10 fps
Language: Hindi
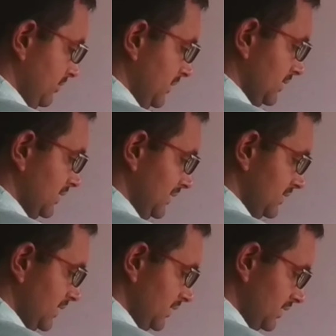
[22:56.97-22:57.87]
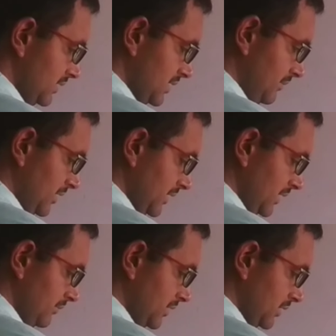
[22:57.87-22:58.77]
पैंतालीस तैंतीस का मान
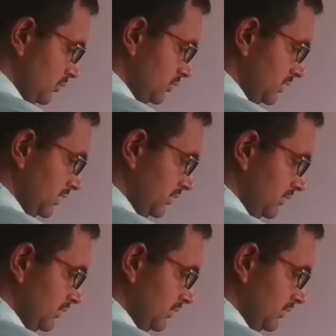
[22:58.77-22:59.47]
ए बटे रूट तीन